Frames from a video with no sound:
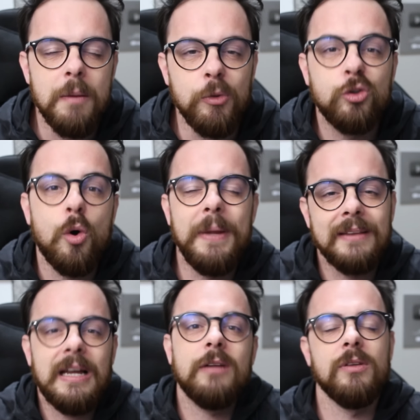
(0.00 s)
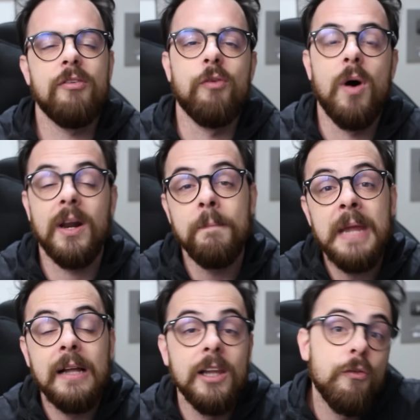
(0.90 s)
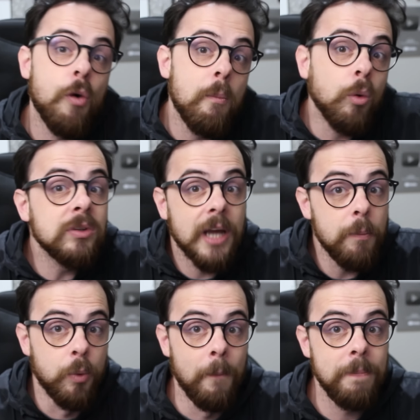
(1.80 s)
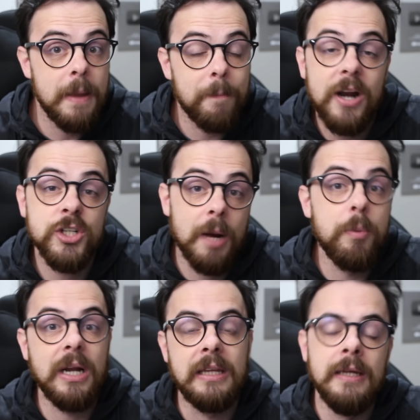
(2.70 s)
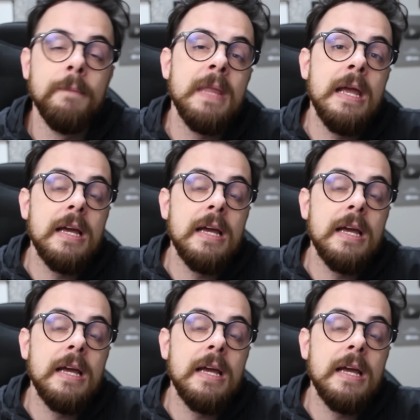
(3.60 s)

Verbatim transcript: muito comentado lá fora, levou um bom tempo para chegar por aqui.